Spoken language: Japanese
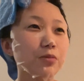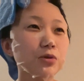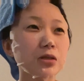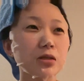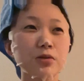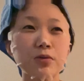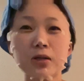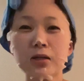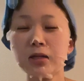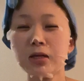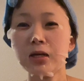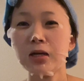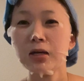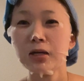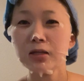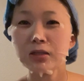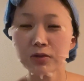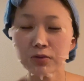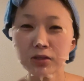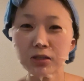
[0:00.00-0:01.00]
もしそれで
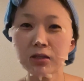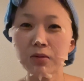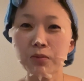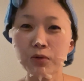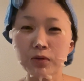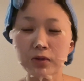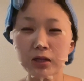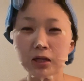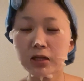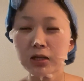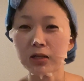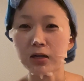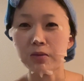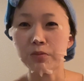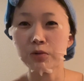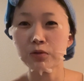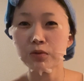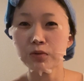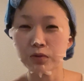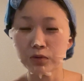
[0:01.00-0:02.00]
少しでも何か
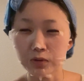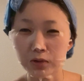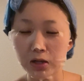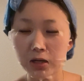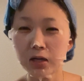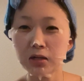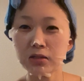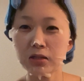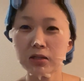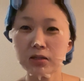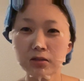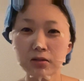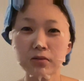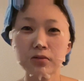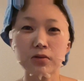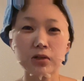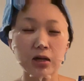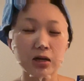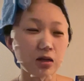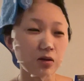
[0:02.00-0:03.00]
物事が改善する
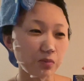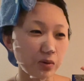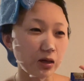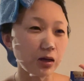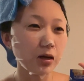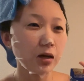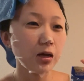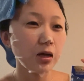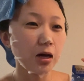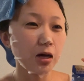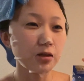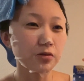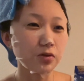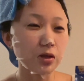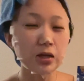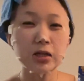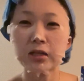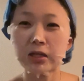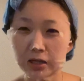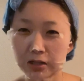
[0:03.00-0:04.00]
のであればあの
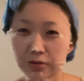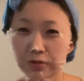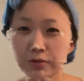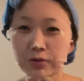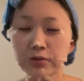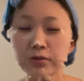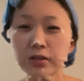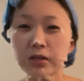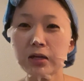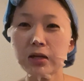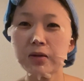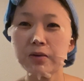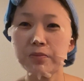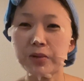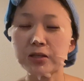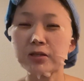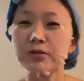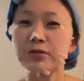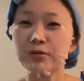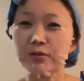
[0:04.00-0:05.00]
やりたいということで
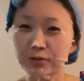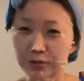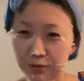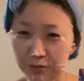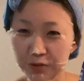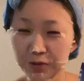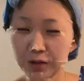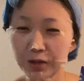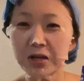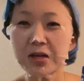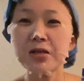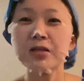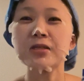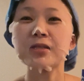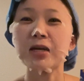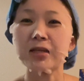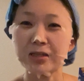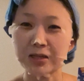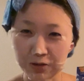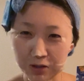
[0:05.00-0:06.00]
バスソルトを
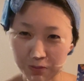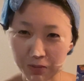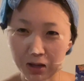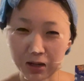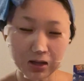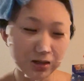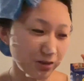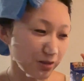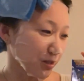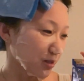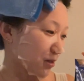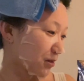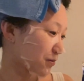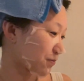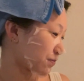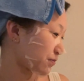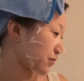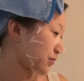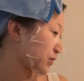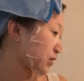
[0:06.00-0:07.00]
使っておりま
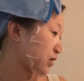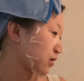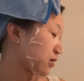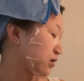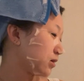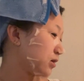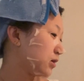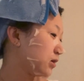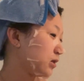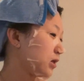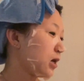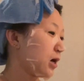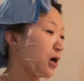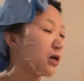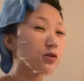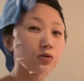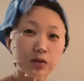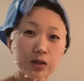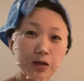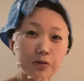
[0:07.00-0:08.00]
すで
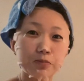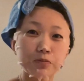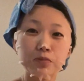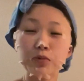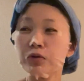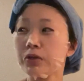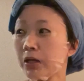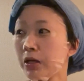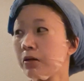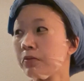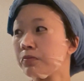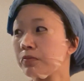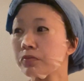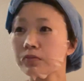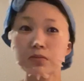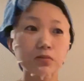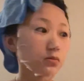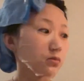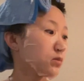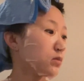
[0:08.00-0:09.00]
あとねもうね
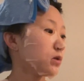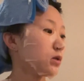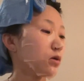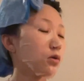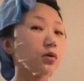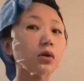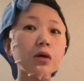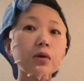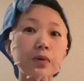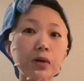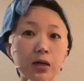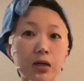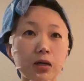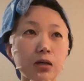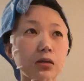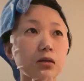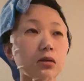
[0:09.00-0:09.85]
これは